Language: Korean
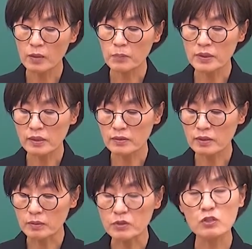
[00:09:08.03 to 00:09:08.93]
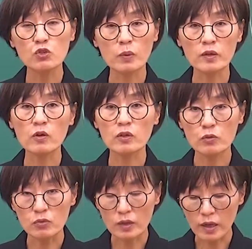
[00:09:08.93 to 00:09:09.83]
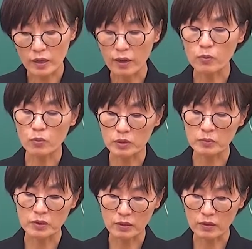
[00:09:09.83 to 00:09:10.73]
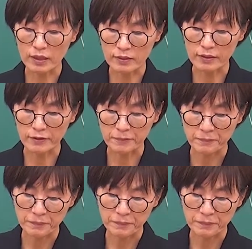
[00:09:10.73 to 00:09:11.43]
민사 책임을 질 수밖에 없겠구나라고 보시면 될 것 같아요.